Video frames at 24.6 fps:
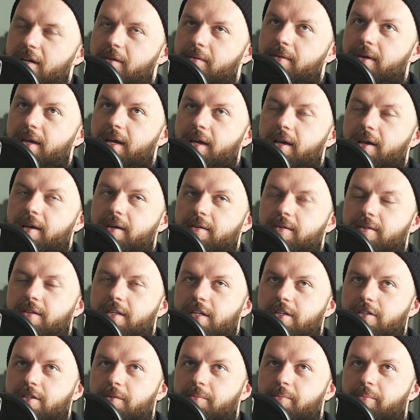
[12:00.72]
jak
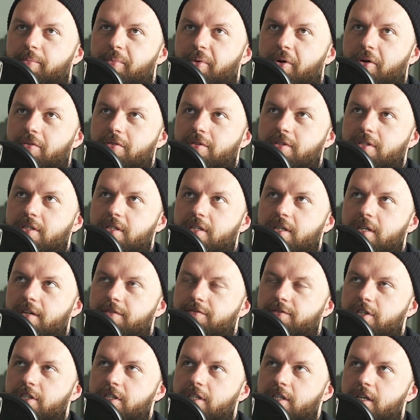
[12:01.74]
inaczej, Polsk,
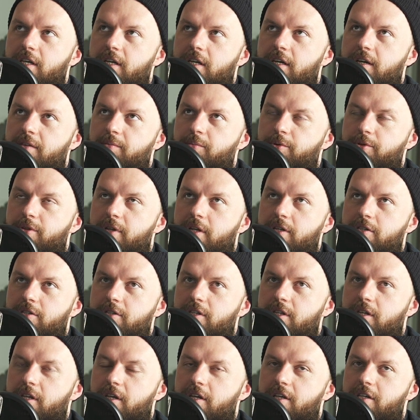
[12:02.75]
wszystkie
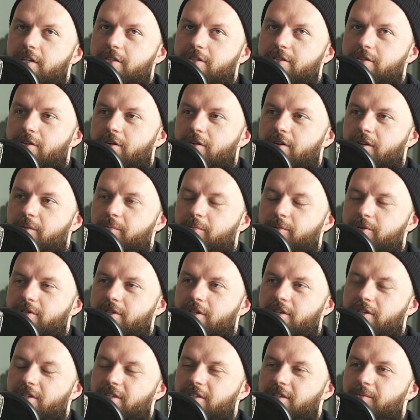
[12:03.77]
podręczniki historii po
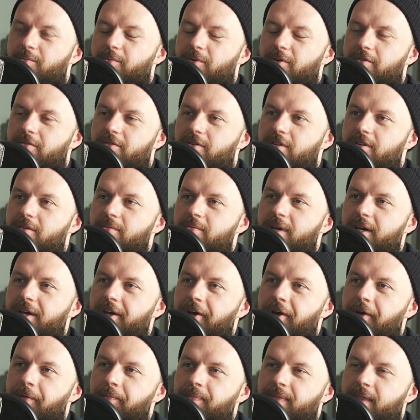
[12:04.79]
45
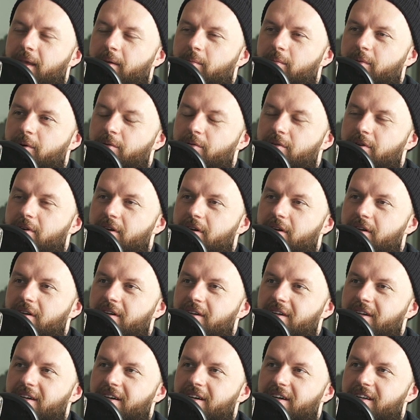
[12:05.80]
były
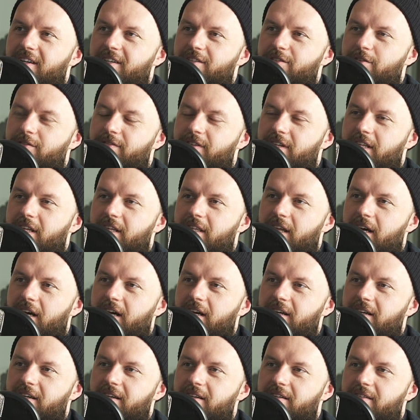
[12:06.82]
rysowane
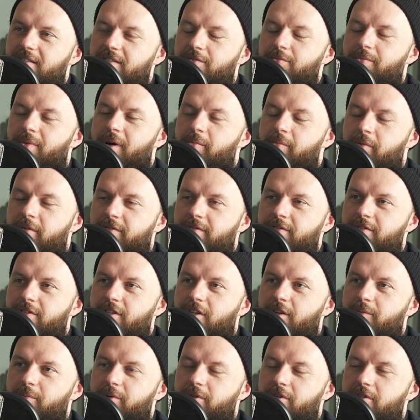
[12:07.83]
tak, że mapy
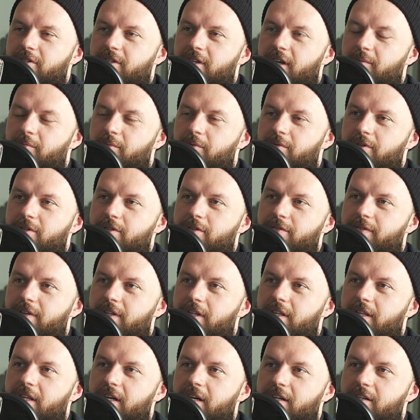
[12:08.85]
wszystkich podręczników mm -hmm. były
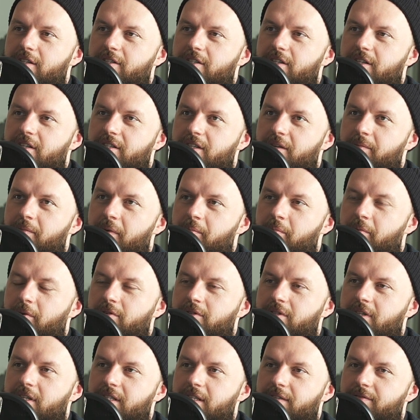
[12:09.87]
rysowane tak, że ziemie
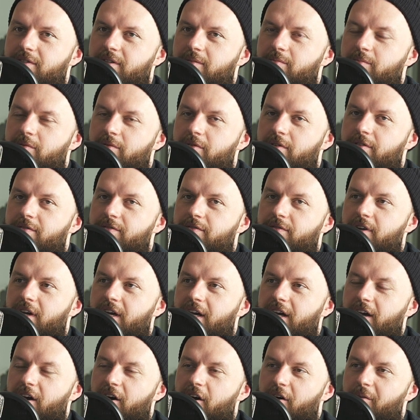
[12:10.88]
polskie zawsze były w
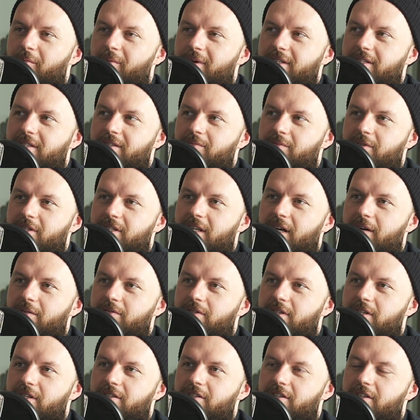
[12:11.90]
obecnym
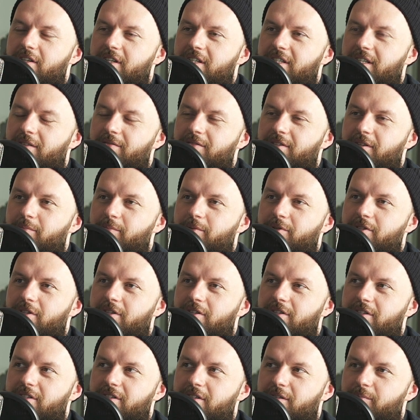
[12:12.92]
kształcie, czyli kształcie po
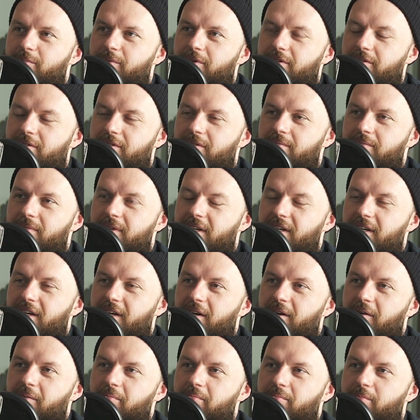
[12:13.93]
45. No.
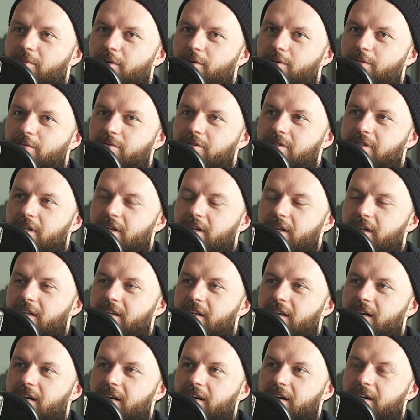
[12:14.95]
Po
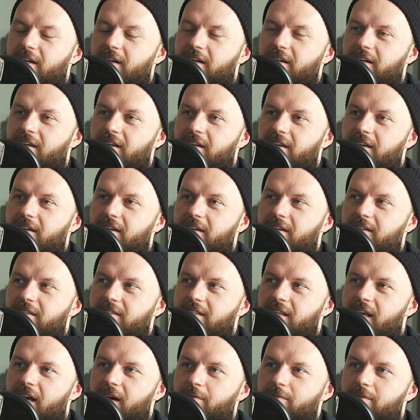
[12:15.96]
ustaleniach e,
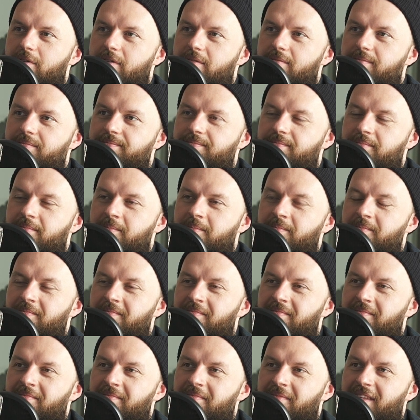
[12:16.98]
z Jałty.
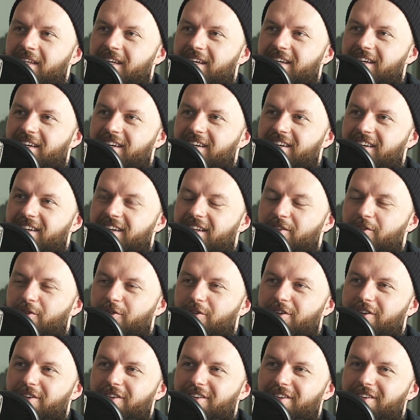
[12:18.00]
No. E, no
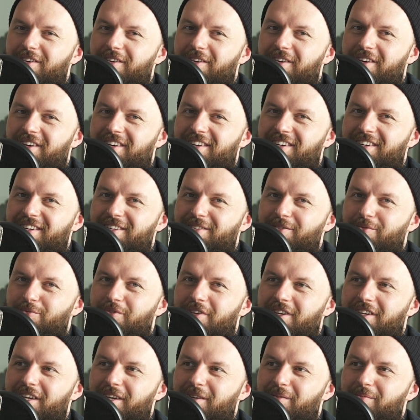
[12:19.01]
i e,
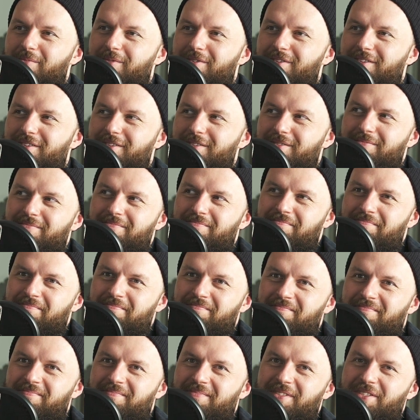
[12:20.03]
tutaj jakby
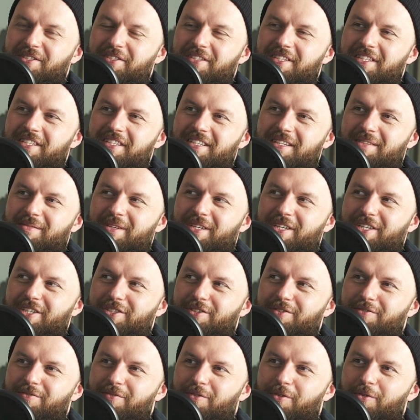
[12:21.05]
gdzieś tam
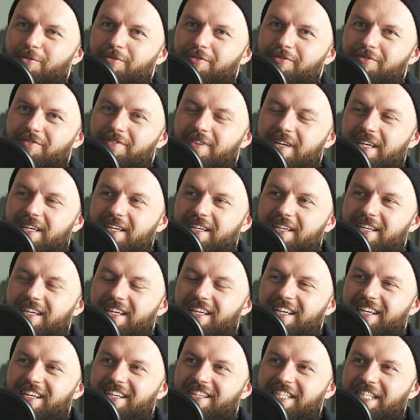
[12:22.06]
jakiś Lwów,
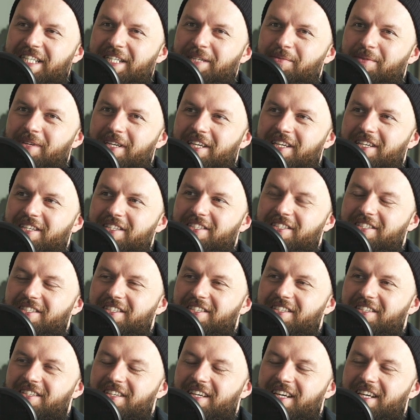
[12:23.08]
e, gdzieś tam jakiś,
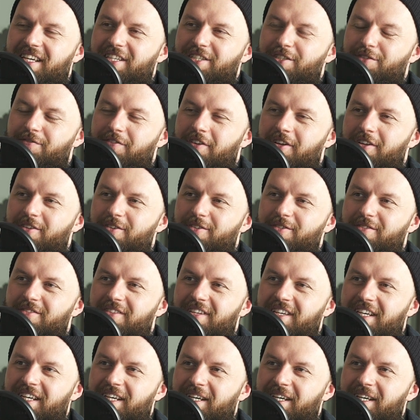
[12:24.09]
jakieś Wilno,